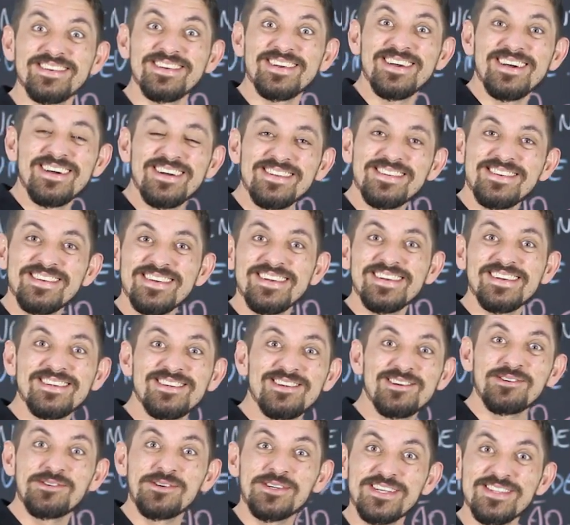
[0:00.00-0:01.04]
de,
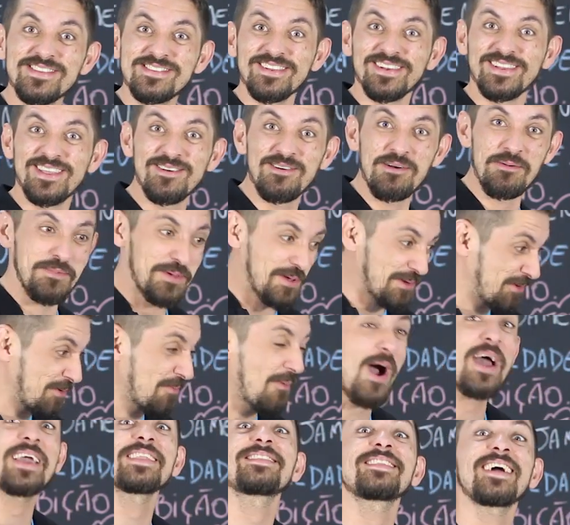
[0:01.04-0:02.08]
de jiu-jitsu aqui comigo,
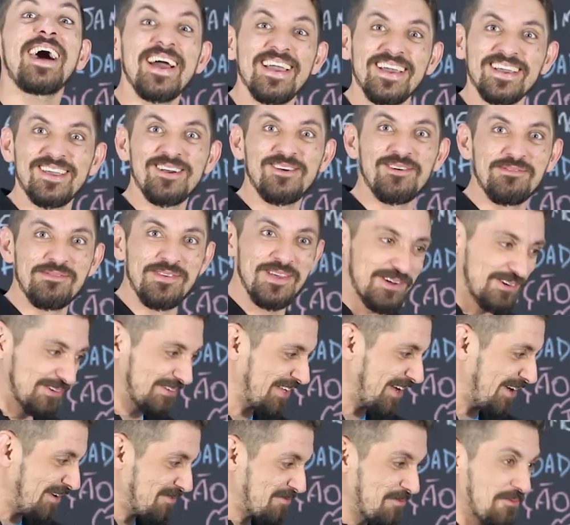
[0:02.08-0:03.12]
de Muay Thai aqui
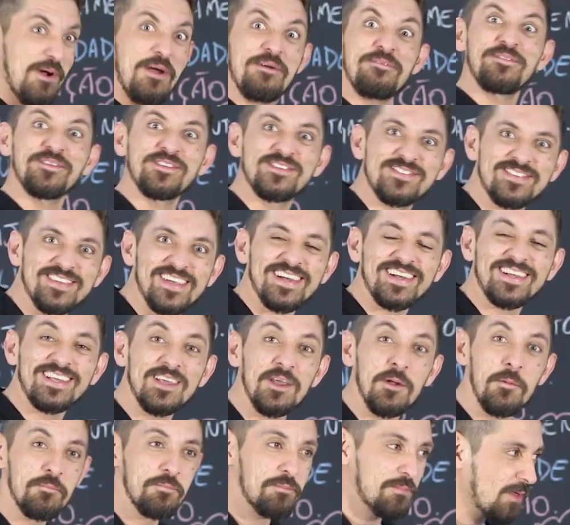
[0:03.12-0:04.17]
comigo, tá? Um UFC
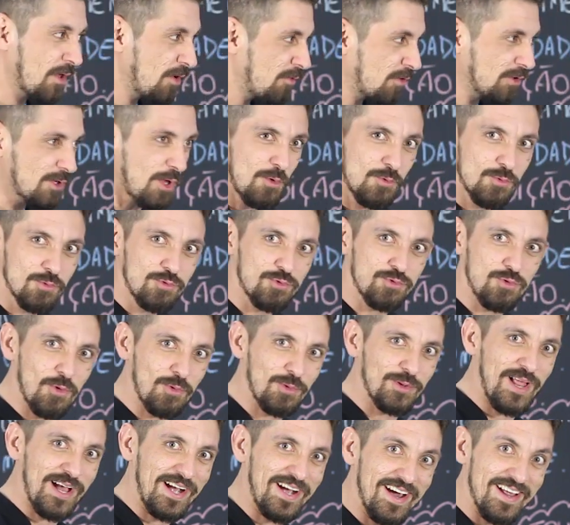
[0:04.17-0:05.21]
aqui. Eu vou dar um
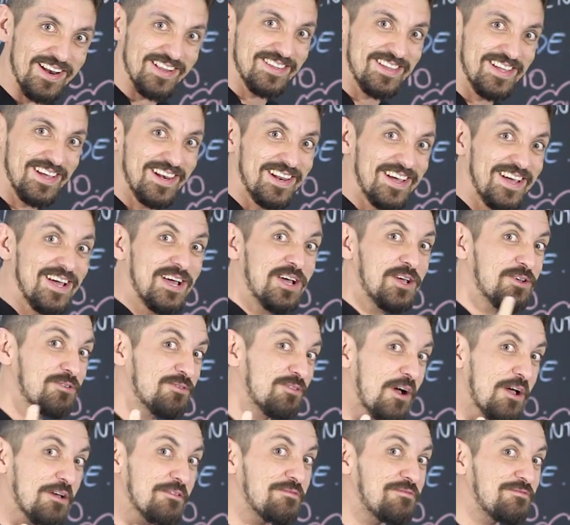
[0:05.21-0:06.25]
soco na cara dele
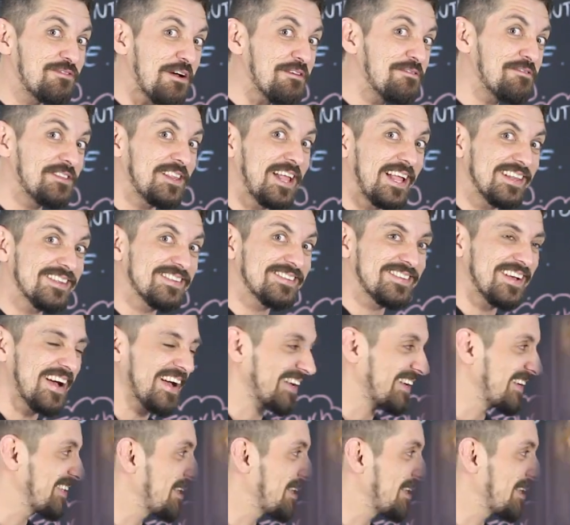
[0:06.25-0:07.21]
e vai, vai finalizar